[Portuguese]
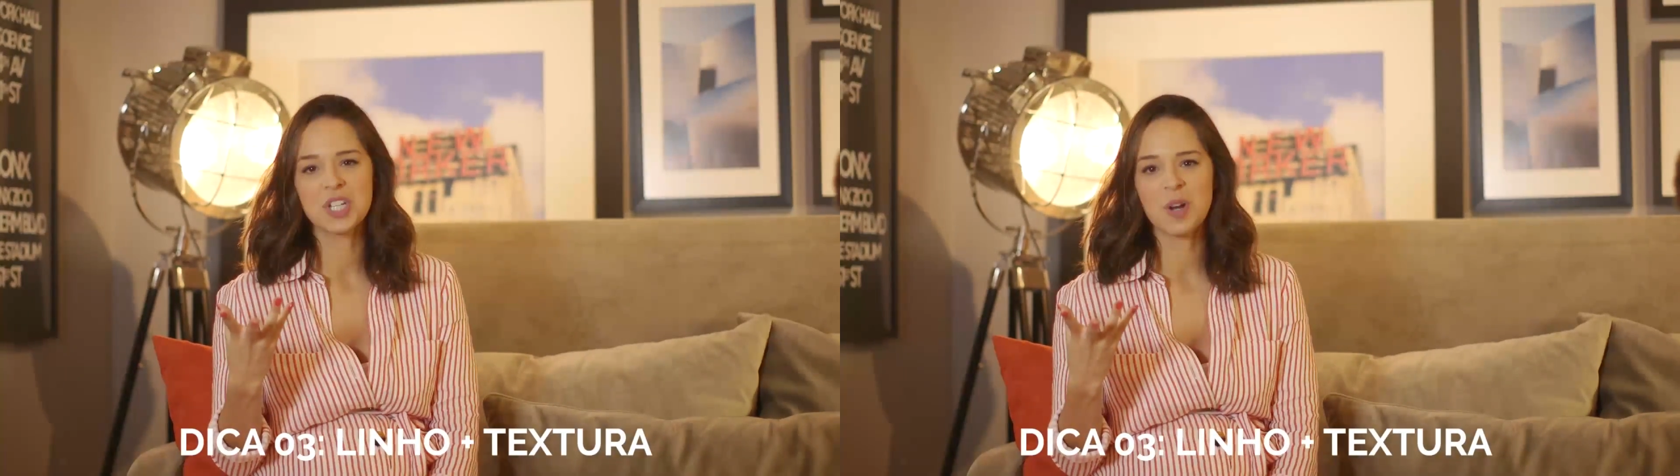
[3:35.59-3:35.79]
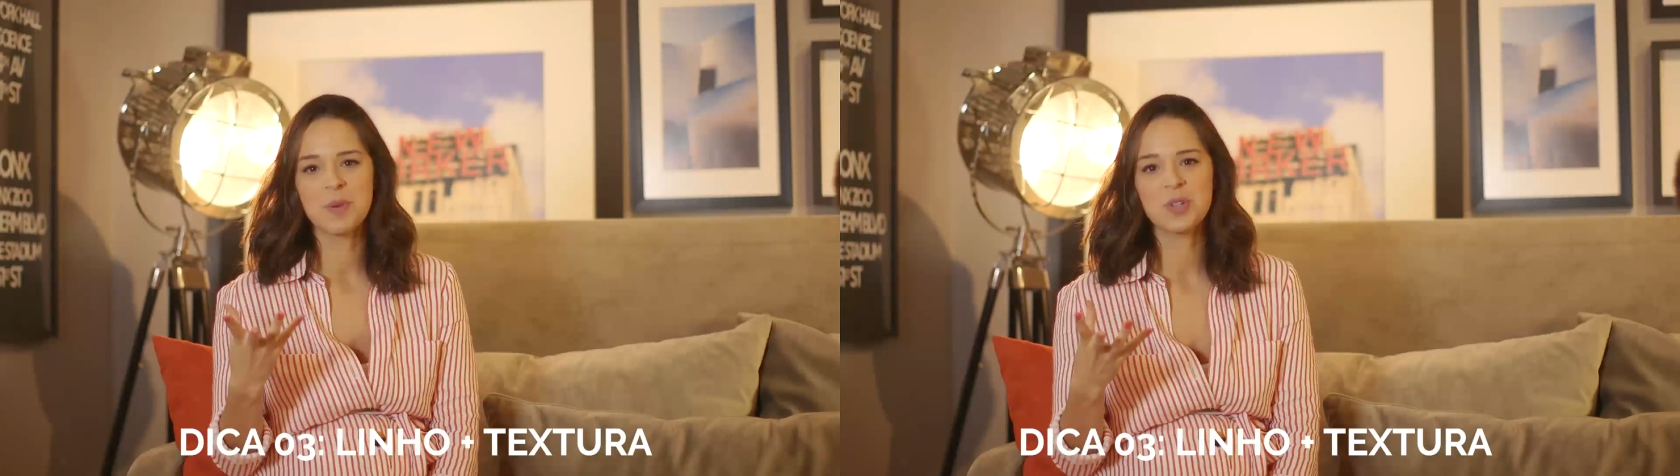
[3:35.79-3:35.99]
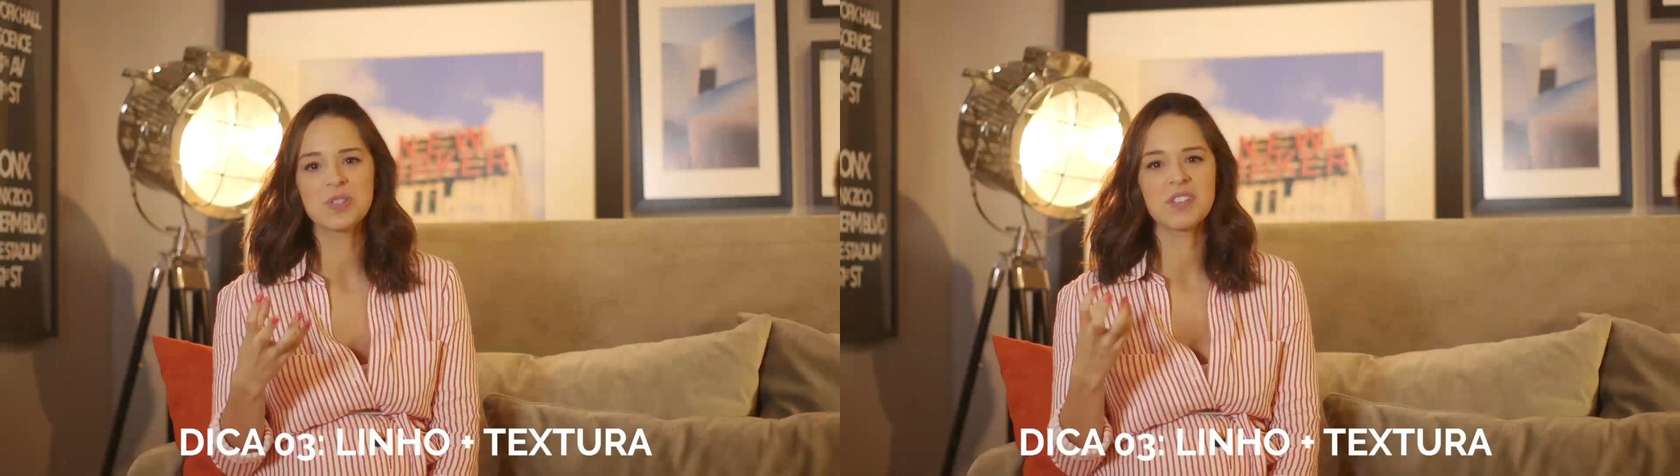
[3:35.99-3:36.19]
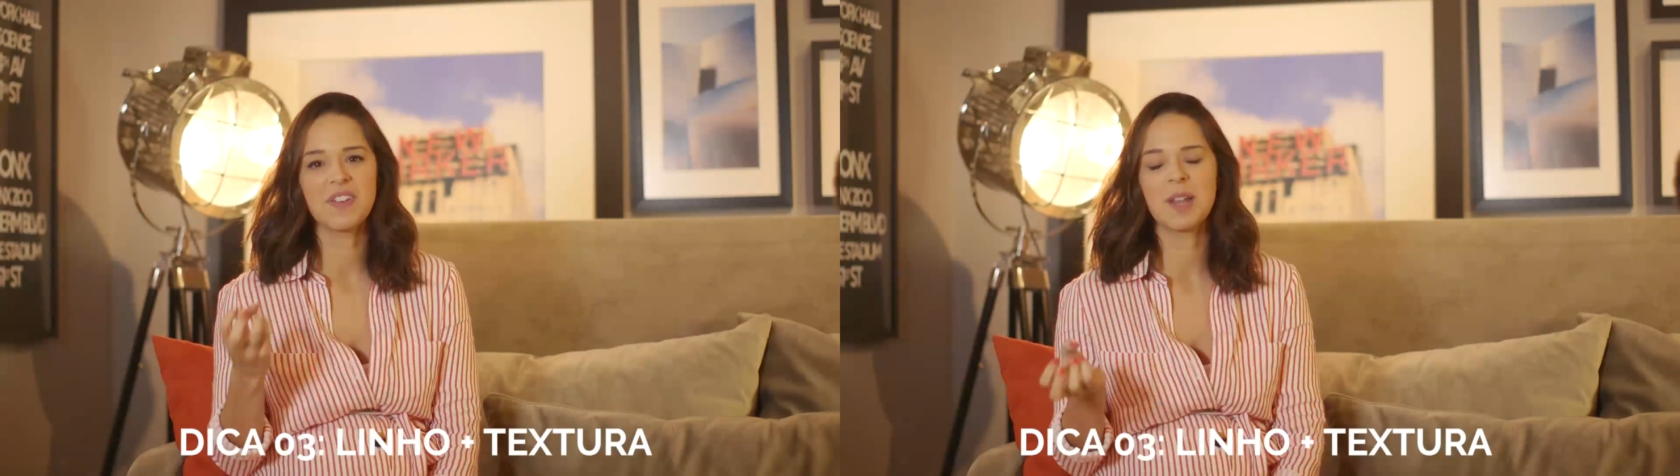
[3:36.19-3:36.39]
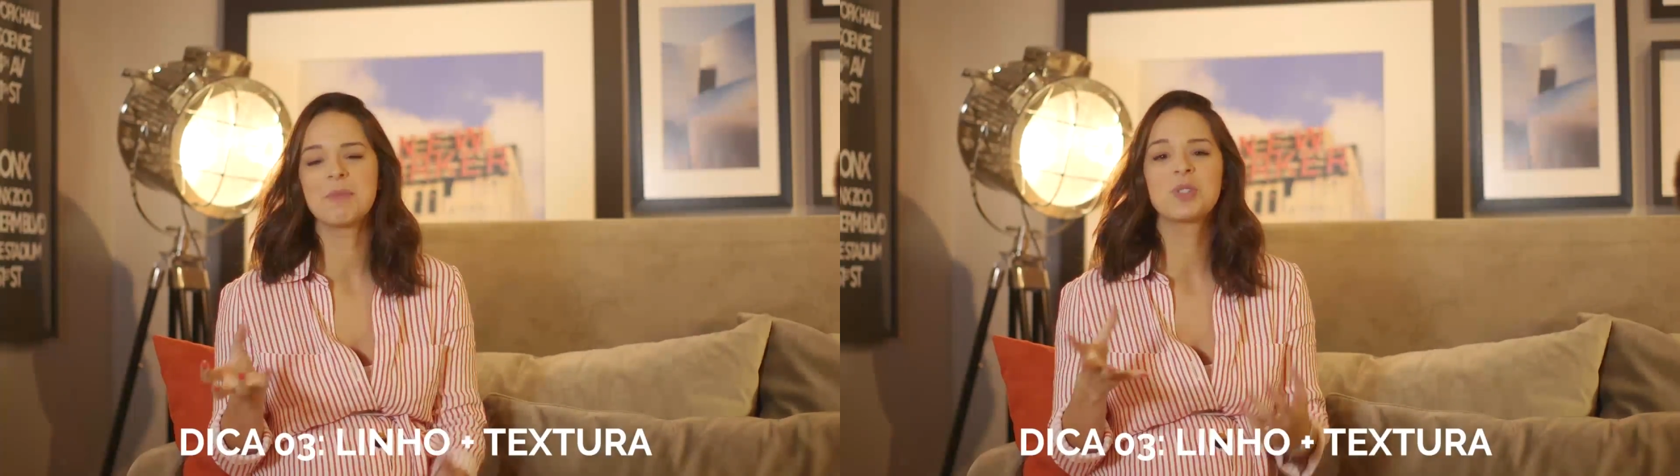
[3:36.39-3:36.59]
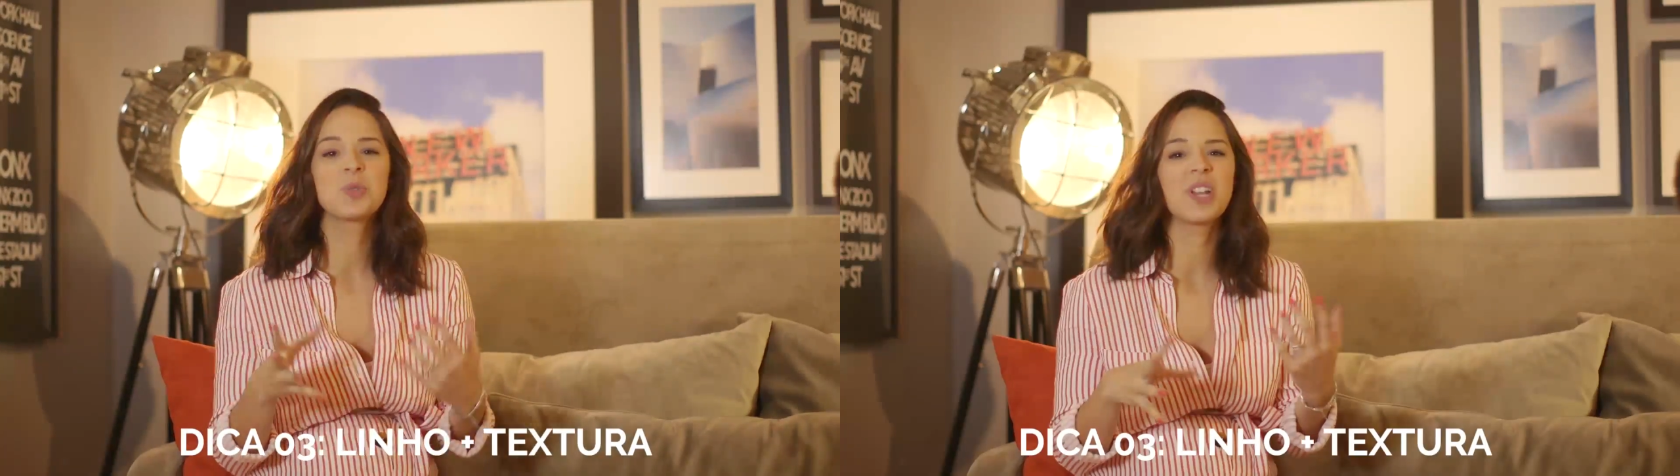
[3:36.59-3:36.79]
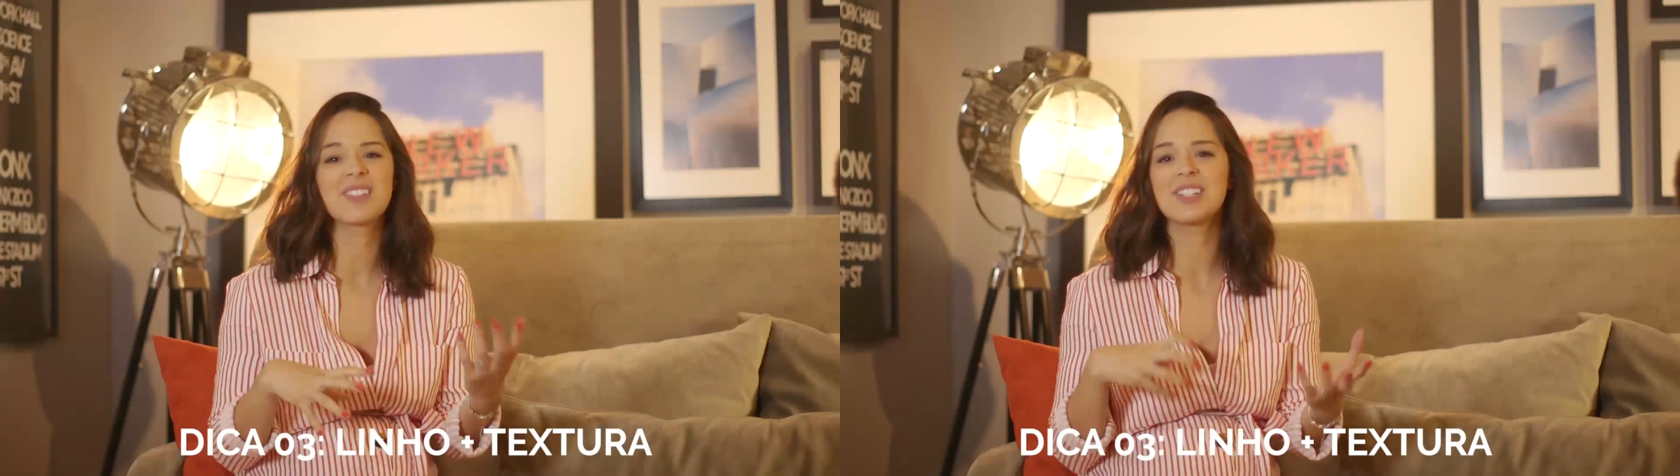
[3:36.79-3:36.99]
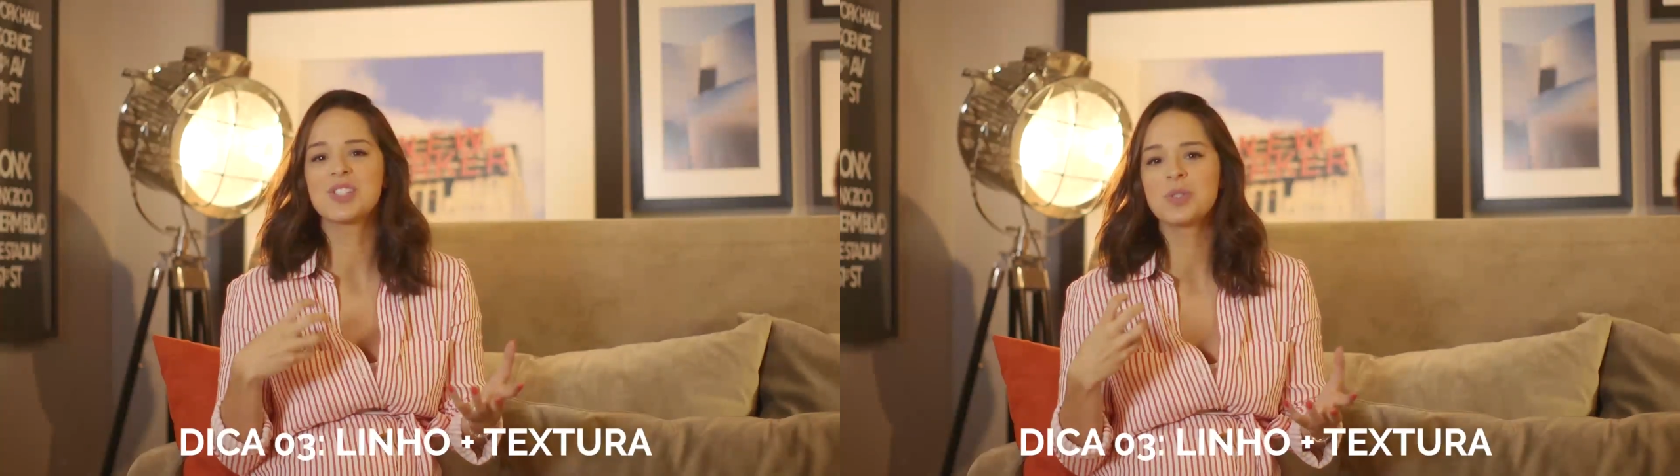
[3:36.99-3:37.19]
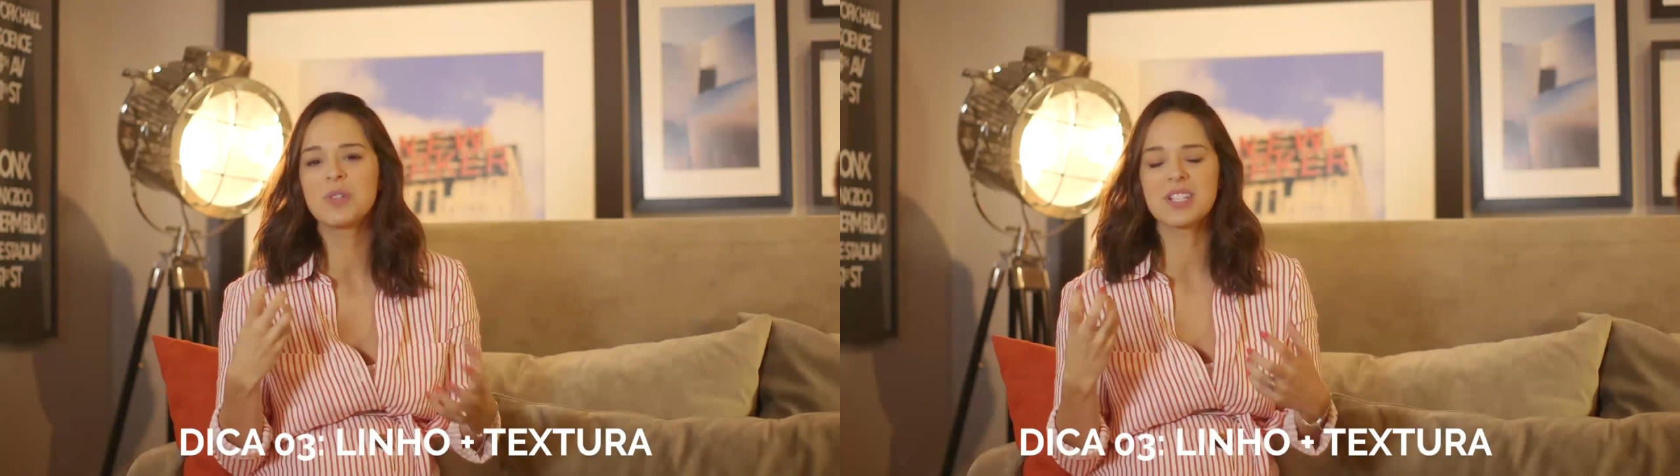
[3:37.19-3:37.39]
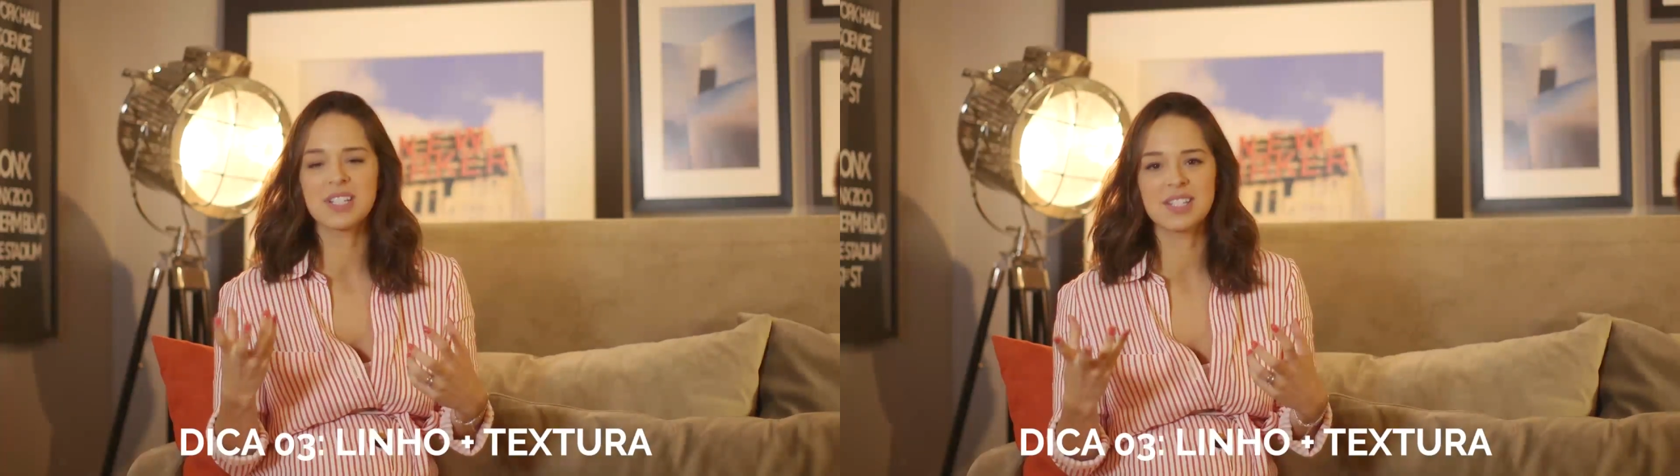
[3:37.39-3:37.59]
geralmente, quando você fala mistura
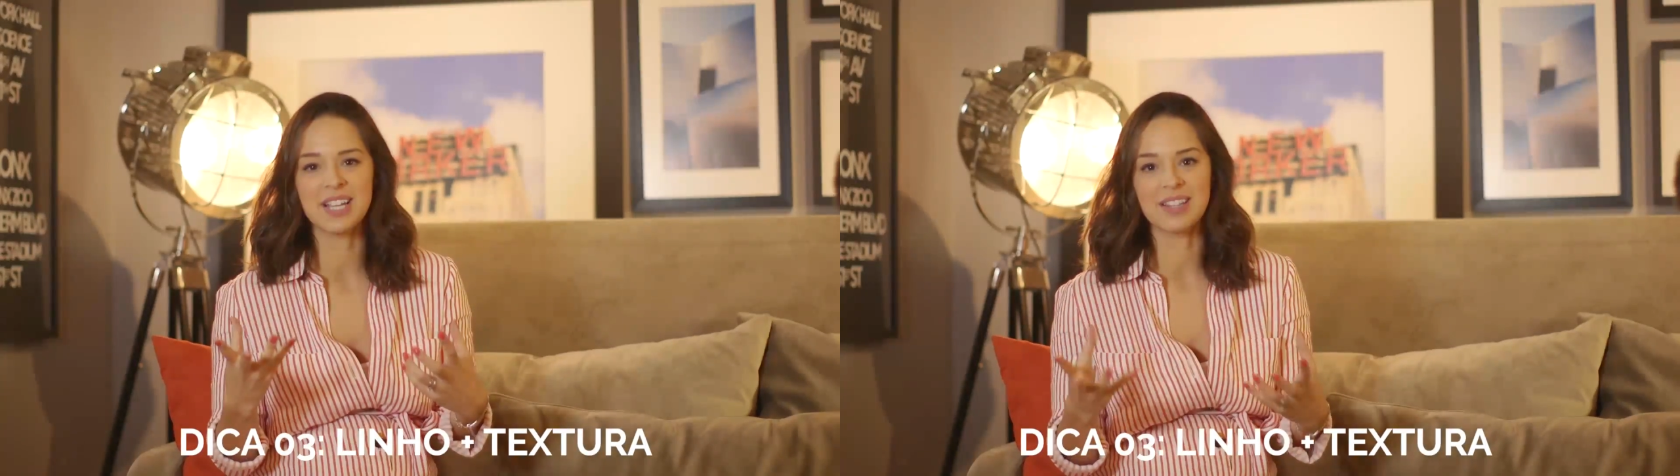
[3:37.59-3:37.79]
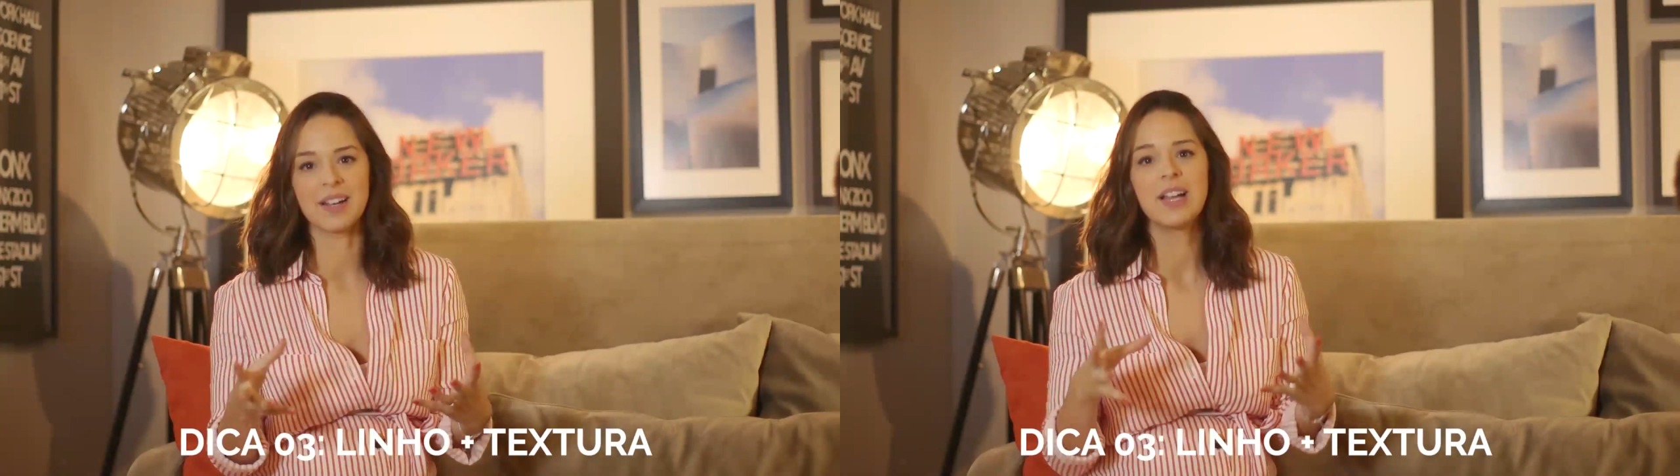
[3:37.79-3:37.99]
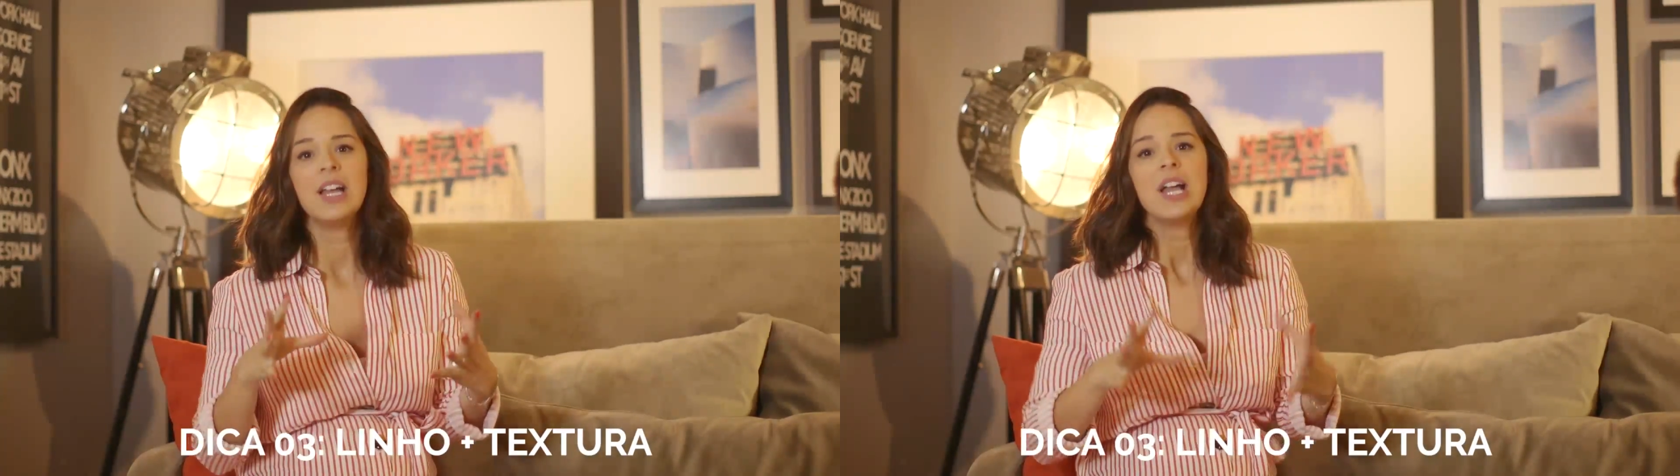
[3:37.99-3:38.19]
texturas, etc.